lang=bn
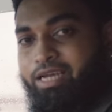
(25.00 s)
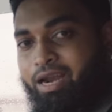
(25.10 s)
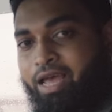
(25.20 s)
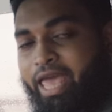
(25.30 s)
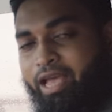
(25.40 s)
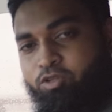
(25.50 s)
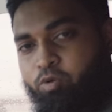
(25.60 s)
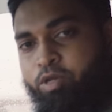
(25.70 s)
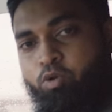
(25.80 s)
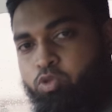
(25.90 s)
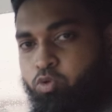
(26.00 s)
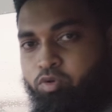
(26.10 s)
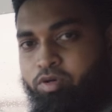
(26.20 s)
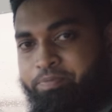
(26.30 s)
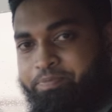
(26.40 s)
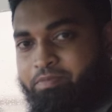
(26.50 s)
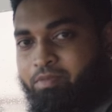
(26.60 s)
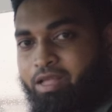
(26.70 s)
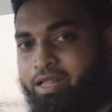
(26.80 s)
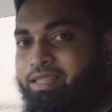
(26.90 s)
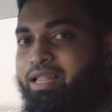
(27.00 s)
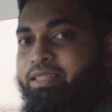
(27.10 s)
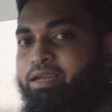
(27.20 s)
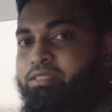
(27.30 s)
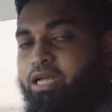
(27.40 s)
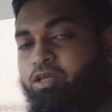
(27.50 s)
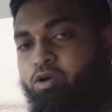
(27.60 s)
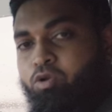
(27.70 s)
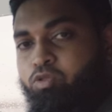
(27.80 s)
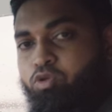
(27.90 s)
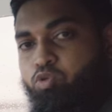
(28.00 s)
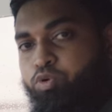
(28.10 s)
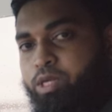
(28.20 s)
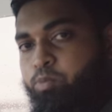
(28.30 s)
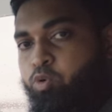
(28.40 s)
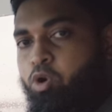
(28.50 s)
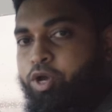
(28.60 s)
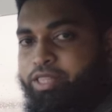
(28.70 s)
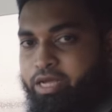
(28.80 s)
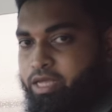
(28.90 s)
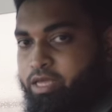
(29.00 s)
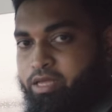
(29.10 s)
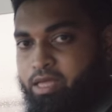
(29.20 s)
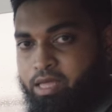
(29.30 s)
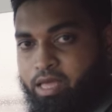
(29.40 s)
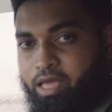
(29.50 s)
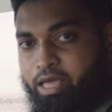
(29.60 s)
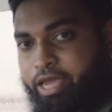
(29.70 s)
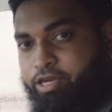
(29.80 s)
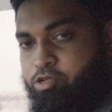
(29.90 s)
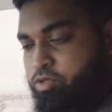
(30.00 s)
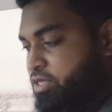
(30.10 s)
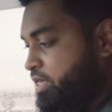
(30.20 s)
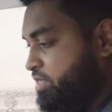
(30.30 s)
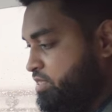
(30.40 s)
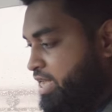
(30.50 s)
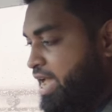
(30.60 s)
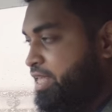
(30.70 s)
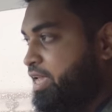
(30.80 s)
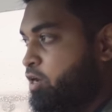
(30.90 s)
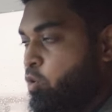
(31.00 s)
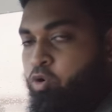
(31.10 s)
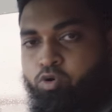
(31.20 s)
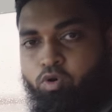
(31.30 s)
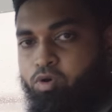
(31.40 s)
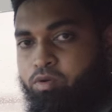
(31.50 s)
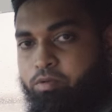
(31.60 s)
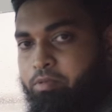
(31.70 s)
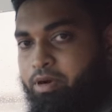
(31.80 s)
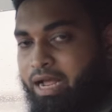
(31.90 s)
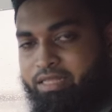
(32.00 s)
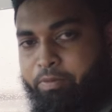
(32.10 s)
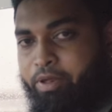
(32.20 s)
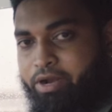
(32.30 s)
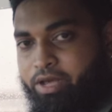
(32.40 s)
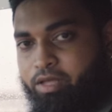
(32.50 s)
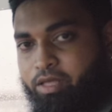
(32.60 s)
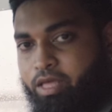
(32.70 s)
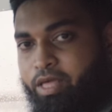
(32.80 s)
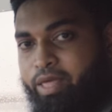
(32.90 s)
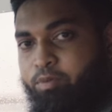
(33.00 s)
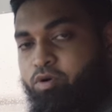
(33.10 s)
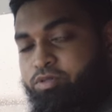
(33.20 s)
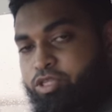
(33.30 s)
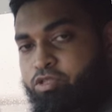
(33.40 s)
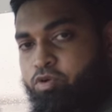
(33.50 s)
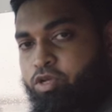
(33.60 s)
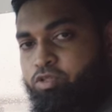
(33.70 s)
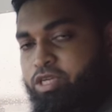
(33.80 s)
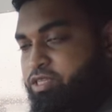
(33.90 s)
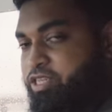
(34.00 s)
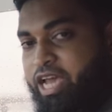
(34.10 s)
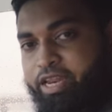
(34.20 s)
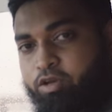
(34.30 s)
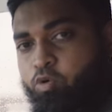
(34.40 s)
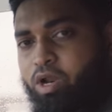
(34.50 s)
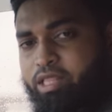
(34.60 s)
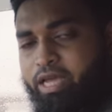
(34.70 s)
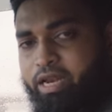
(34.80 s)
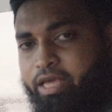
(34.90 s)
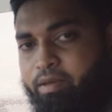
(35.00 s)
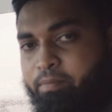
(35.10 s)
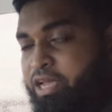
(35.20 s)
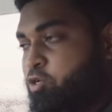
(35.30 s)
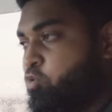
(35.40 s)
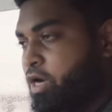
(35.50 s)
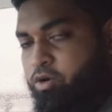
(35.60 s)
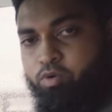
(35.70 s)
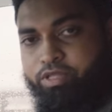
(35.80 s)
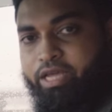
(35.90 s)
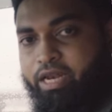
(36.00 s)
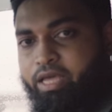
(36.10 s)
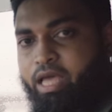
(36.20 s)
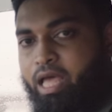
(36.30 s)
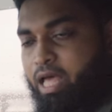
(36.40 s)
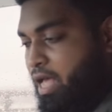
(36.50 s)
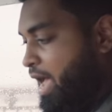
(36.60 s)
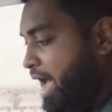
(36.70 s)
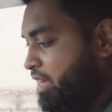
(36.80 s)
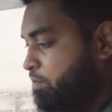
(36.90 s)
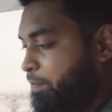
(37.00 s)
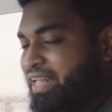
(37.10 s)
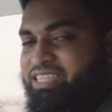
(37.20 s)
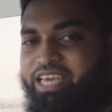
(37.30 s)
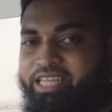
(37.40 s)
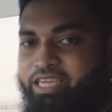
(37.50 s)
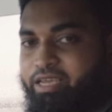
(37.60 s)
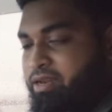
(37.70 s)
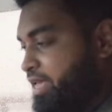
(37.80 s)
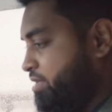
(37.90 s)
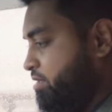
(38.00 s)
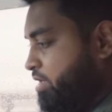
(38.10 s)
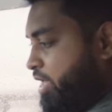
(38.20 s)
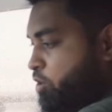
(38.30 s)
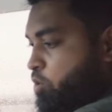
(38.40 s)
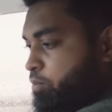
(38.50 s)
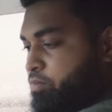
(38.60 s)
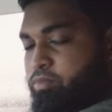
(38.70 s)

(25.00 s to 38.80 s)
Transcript: যারা একদমই নতুন তাদের সাধারণত দুটি ভুল হয়ে থাকে একটি হচ্ছে স্টিয়ারিংয়ের কন্ট্রোল রাখতে পারে না এবং দ্বিতীয়টি হচ্ছে স্টিয়ারিং ঘুরাতে গেলে বা ইউটার্ন করতে গেলে হাত প্যাচ খেয়ে যায় লাইক এরকম